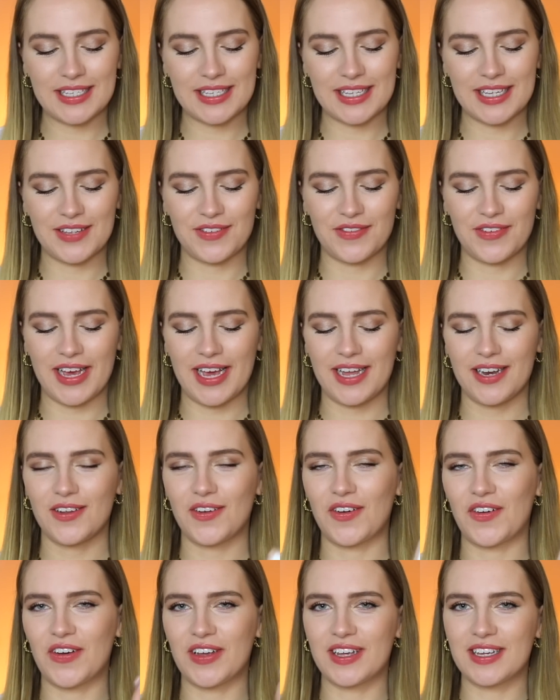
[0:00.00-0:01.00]
Ich werde
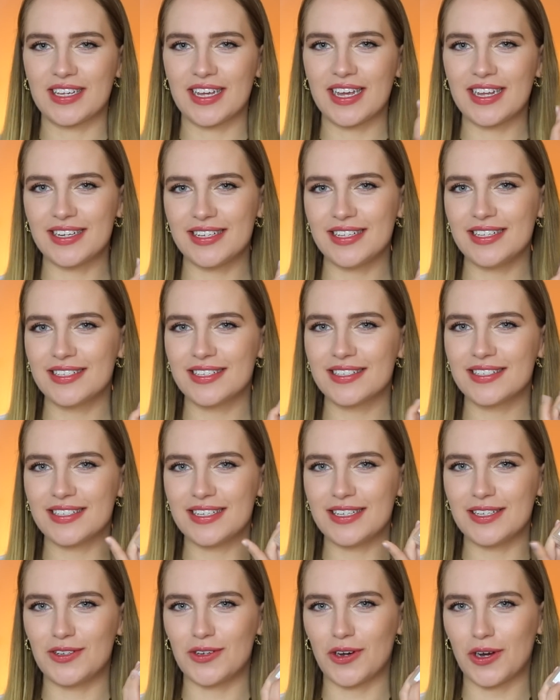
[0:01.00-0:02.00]
euch dieses
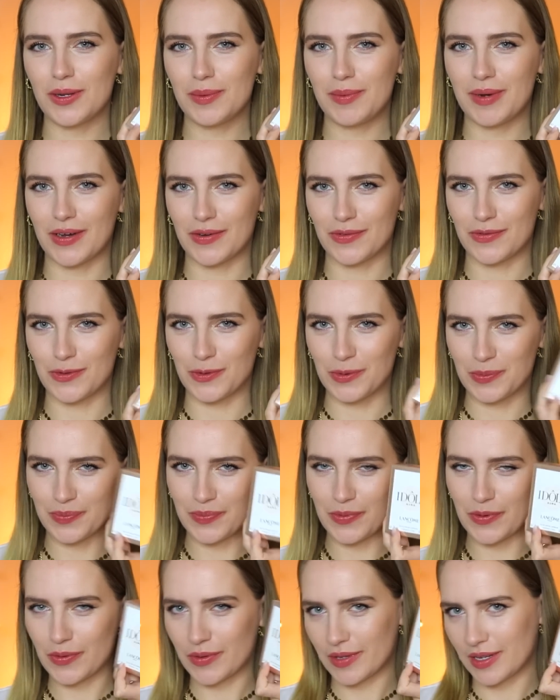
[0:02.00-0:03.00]

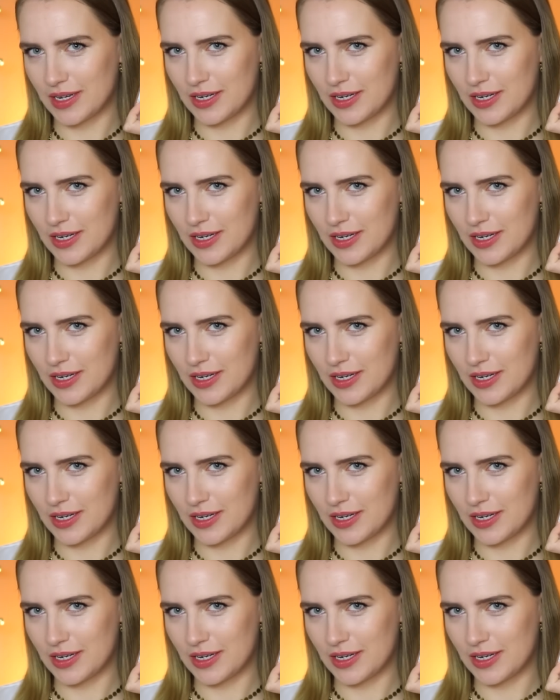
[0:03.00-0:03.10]
Idol-Parfüm